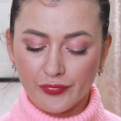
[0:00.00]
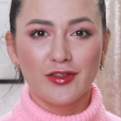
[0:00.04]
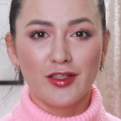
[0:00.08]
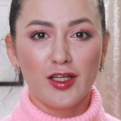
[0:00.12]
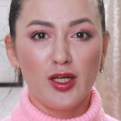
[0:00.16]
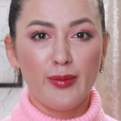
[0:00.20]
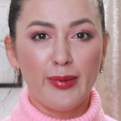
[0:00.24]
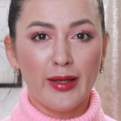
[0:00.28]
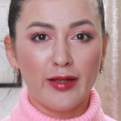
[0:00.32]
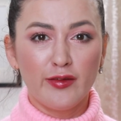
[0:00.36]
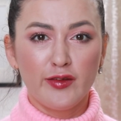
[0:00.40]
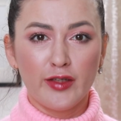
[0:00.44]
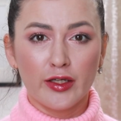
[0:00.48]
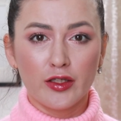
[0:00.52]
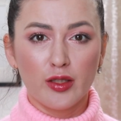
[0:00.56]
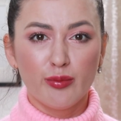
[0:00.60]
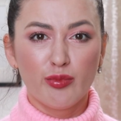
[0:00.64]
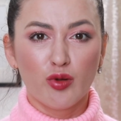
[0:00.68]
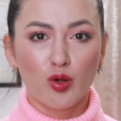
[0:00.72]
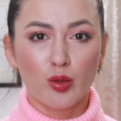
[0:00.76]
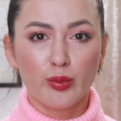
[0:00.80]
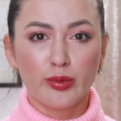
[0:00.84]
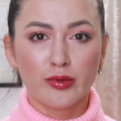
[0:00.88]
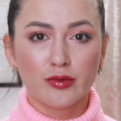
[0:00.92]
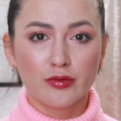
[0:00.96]
Ребят, я не
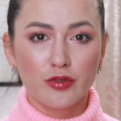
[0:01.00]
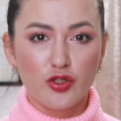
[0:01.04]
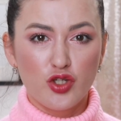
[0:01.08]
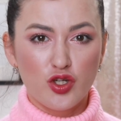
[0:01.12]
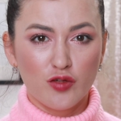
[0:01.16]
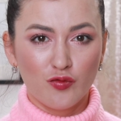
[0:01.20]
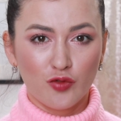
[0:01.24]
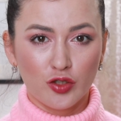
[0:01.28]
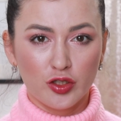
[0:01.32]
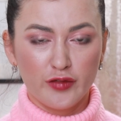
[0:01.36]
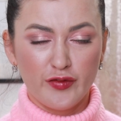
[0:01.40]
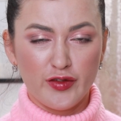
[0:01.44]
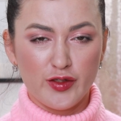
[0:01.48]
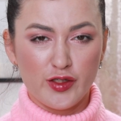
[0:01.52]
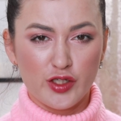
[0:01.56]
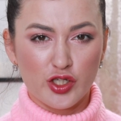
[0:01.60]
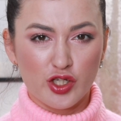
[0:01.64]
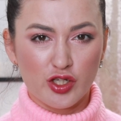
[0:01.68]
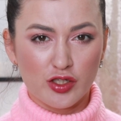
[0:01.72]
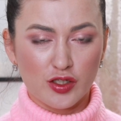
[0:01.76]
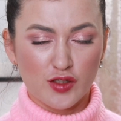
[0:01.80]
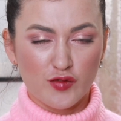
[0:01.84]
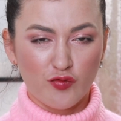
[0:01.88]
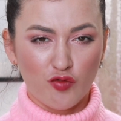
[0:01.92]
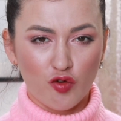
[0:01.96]
пробовала ничего от
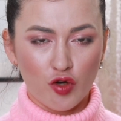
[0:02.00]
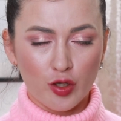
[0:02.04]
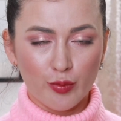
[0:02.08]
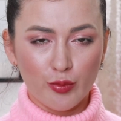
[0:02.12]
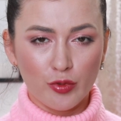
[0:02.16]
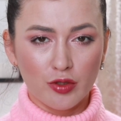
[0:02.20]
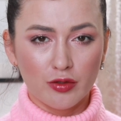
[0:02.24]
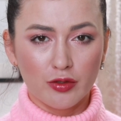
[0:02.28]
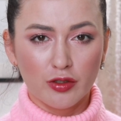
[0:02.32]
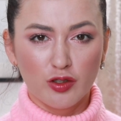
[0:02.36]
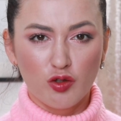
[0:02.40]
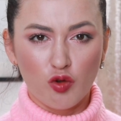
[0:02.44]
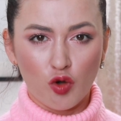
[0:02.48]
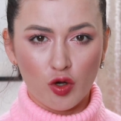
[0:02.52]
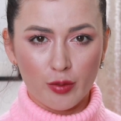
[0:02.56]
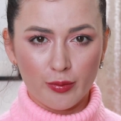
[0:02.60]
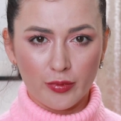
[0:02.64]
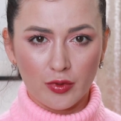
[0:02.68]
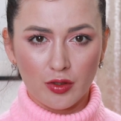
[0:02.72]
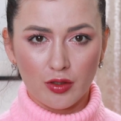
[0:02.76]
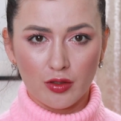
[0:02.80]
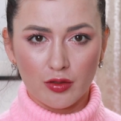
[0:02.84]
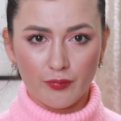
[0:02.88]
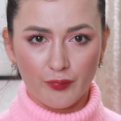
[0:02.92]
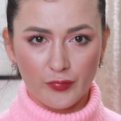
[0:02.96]
Physicians Formula,
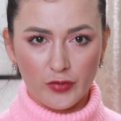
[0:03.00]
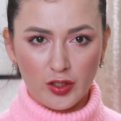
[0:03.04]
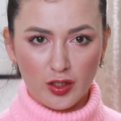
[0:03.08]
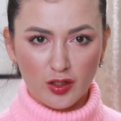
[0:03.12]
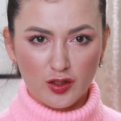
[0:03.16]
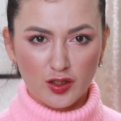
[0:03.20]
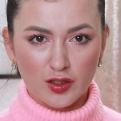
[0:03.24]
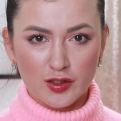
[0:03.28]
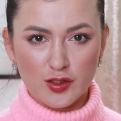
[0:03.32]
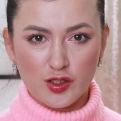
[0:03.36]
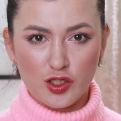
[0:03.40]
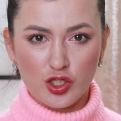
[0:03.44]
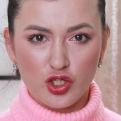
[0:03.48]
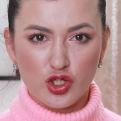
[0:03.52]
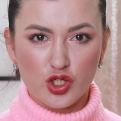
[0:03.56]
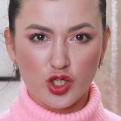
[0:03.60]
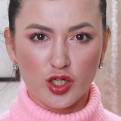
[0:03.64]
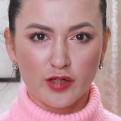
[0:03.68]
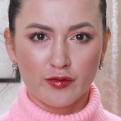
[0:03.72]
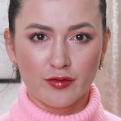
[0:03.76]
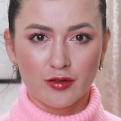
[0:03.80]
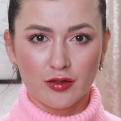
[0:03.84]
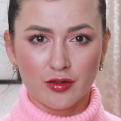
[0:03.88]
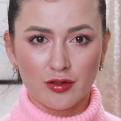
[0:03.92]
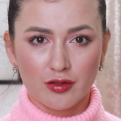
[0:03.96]
кроме их
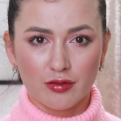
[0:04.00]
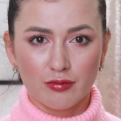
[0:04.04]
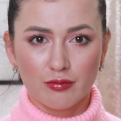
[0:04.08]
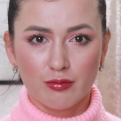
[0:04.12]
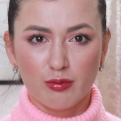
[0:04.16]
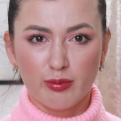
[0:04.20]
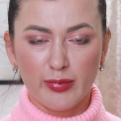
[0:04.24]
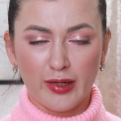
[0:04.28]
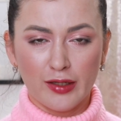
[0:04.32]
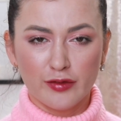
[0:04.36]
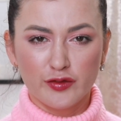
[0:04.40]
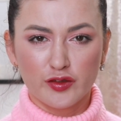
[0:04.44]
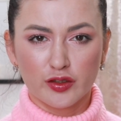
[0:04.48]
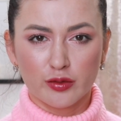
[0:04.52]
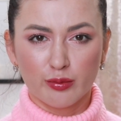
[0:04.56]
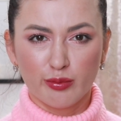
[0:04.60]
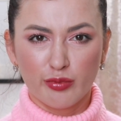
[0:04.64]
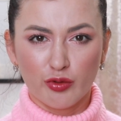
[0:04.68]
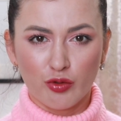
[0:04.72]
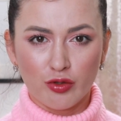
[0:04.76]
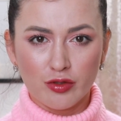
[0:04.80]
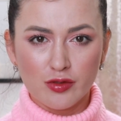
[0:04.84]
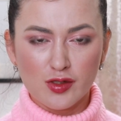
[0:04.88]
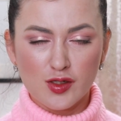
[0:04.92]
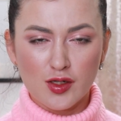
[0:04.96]
классического баттер
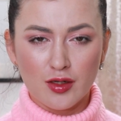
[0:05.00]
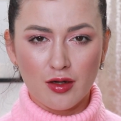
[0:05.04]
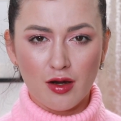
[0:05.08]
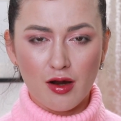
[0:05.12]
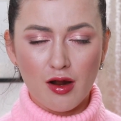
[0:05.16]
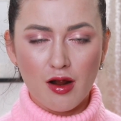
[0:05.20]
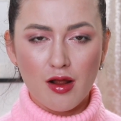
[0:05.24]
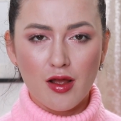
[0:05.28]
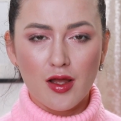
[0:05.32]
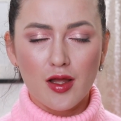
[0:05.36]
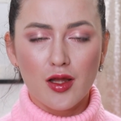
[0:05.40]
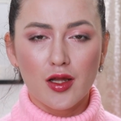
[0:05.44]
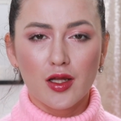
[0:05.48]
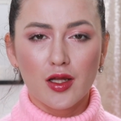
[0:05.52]
бронзера,